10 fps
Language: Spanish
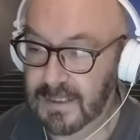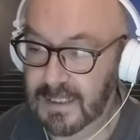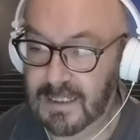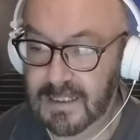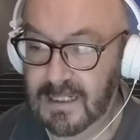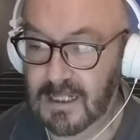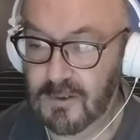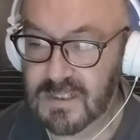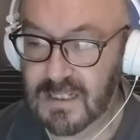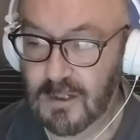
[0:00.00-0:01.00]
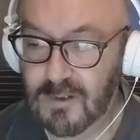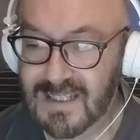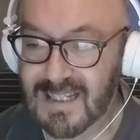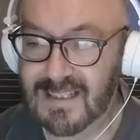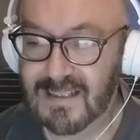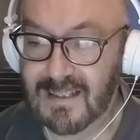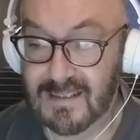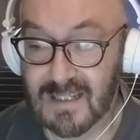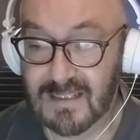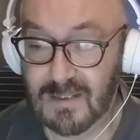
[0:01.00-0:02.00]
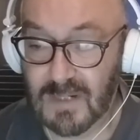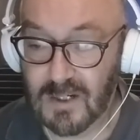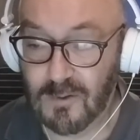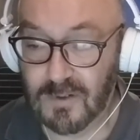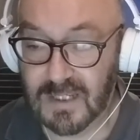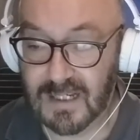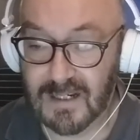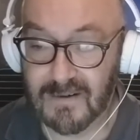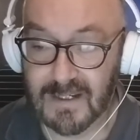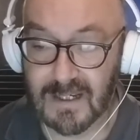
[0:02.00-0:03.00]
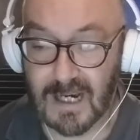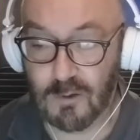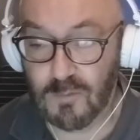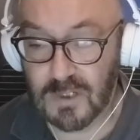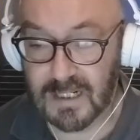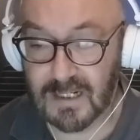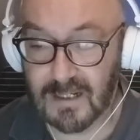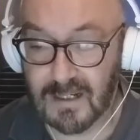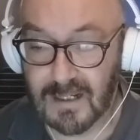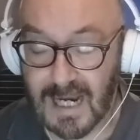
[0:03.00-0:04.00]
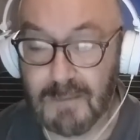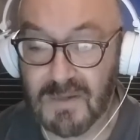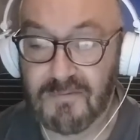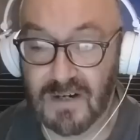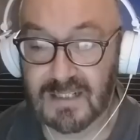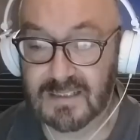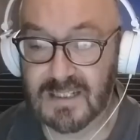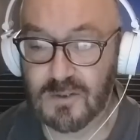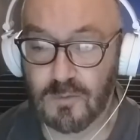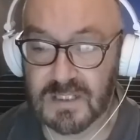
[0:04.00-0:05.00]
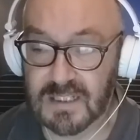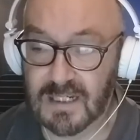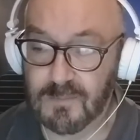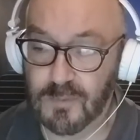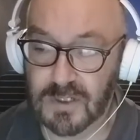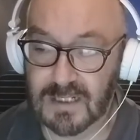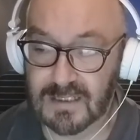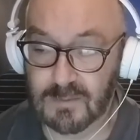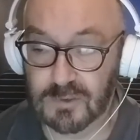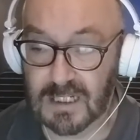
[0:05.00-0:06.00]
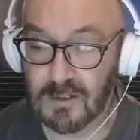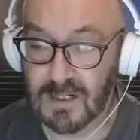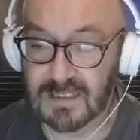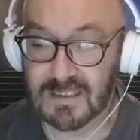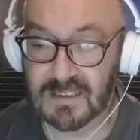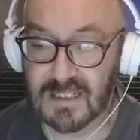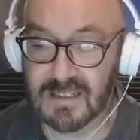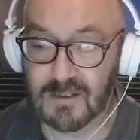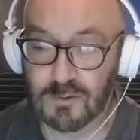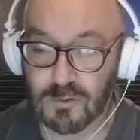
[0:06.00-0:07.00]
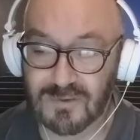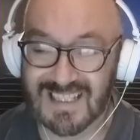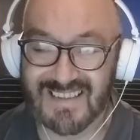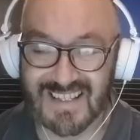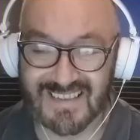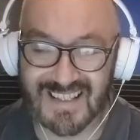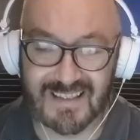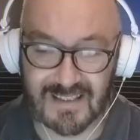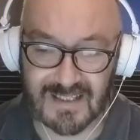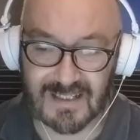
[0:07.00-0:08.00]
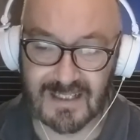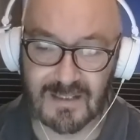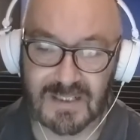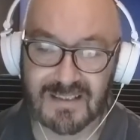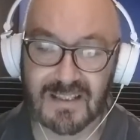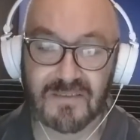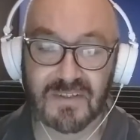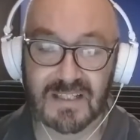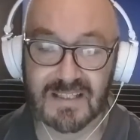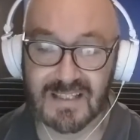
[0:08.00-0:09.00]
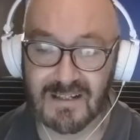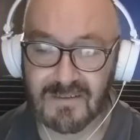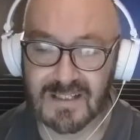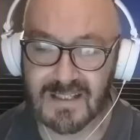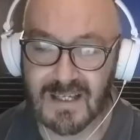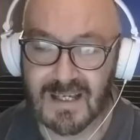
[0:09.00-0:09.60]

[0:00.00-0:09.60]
El legislador señaló que se ha, se ha estimado que cabe acumular ambas faltas cometidas por el diputado al tratarse de conductas distintas, claramente diferenciables,